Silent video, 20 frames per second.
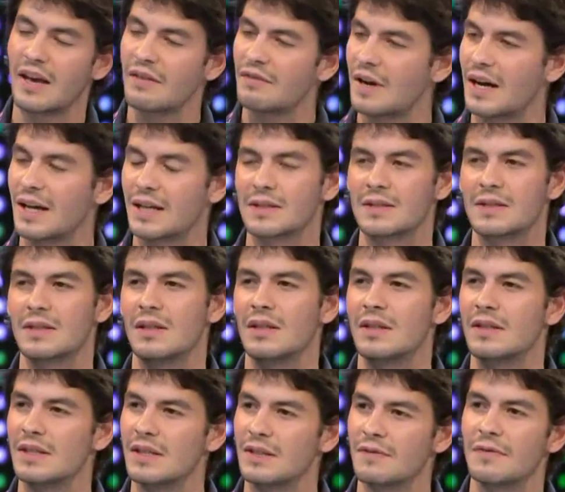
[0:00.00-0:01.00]

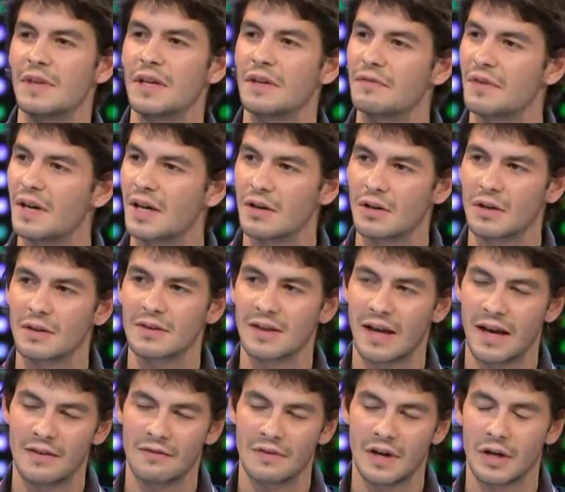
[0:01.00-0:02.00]
Dreifachachsel, die Vierfach,
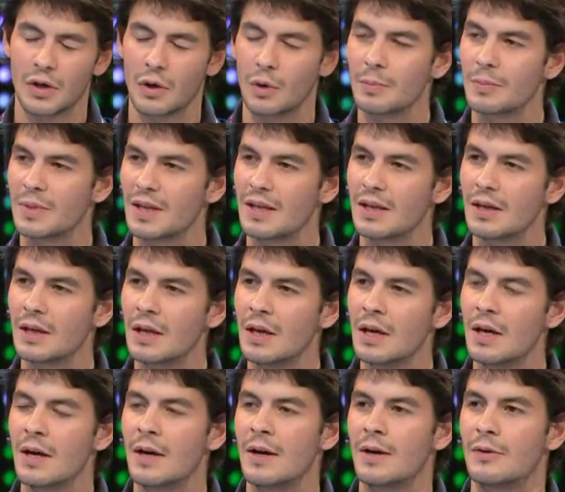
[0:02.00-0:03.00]
Dreifach-Kombi.
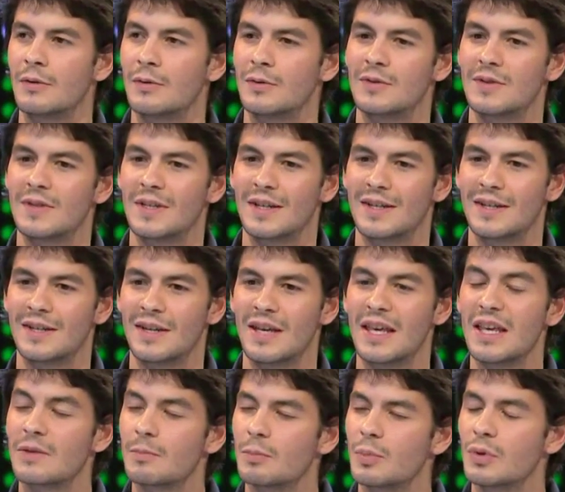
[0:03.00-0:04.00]
Und
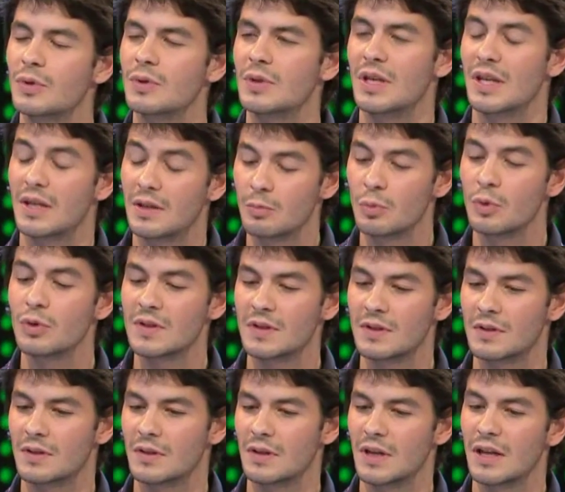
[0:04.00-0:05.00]
äh, ich, ich
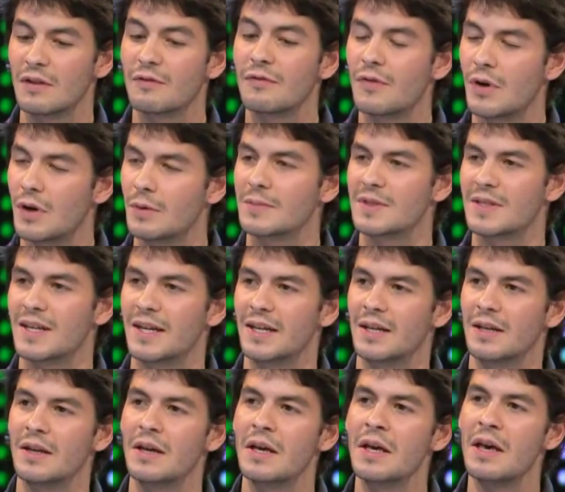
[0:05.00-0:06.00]
muss in Form
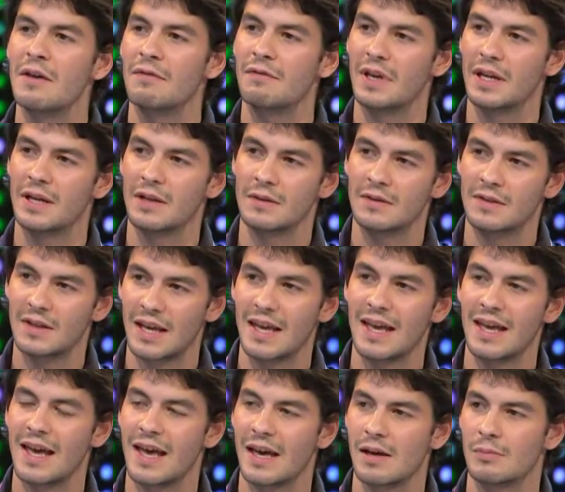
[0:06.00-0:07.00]
sein während
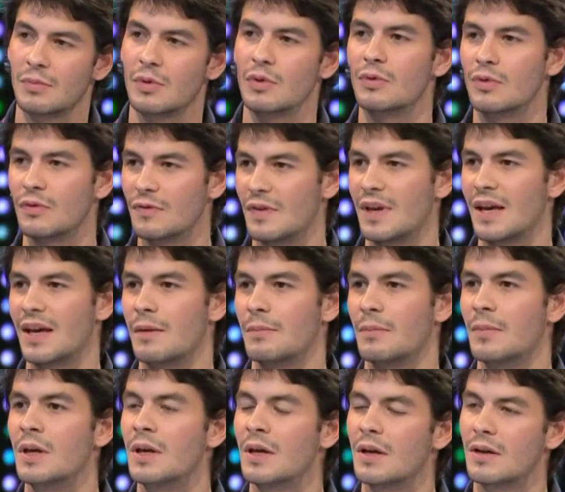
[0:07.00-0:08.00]
EM und
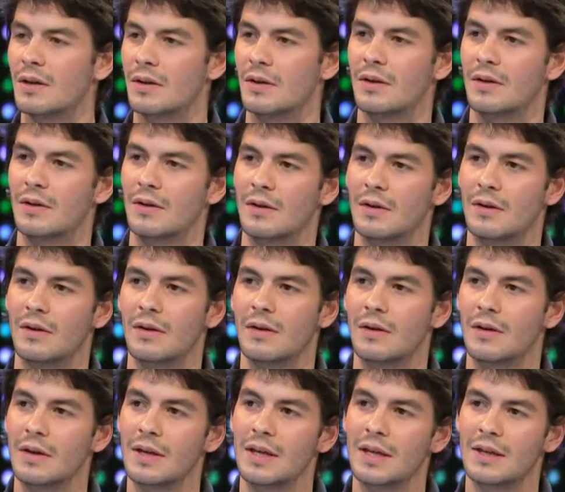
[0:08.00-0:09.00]
WM äh,
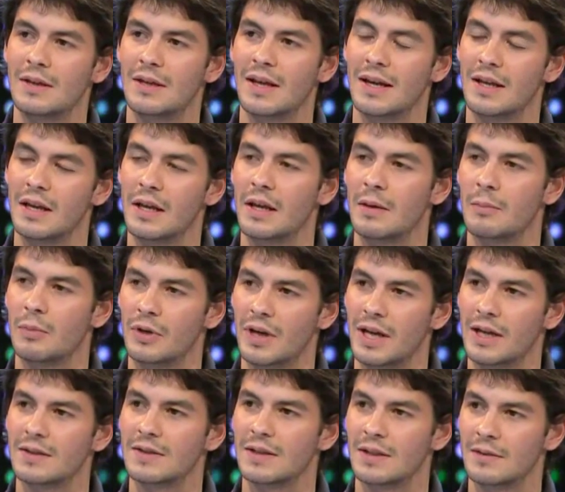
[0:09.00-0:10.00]
in einige
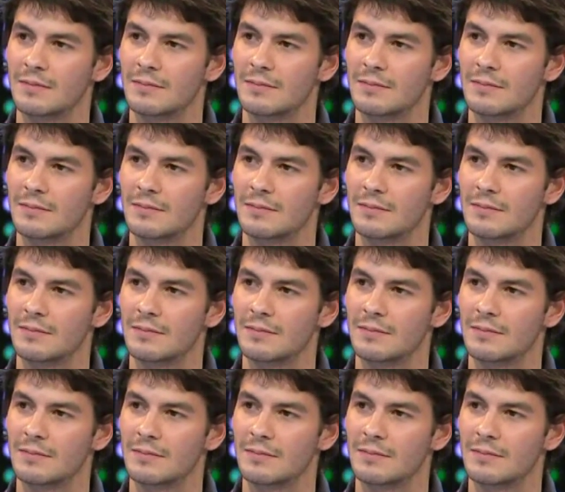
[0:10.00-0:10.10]
Monate.